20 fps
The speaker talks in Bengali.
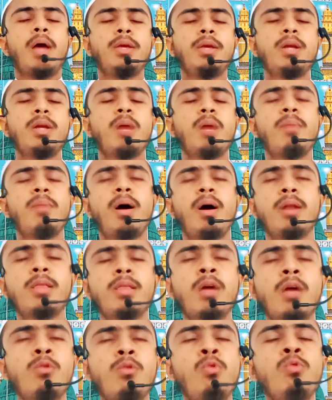أينما
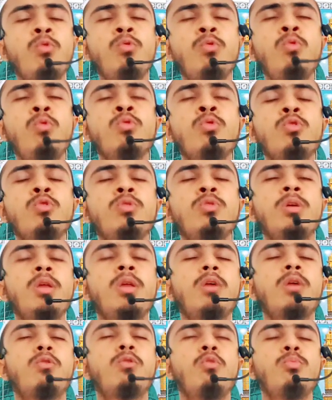تكونوا
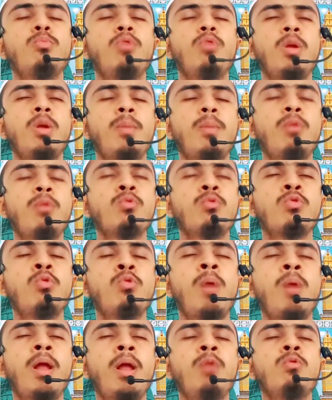يدرككم الموت
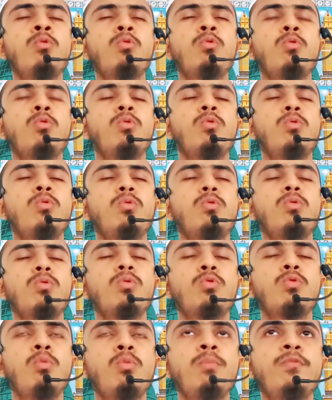ولو
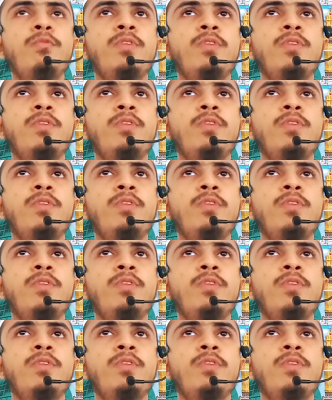كنتم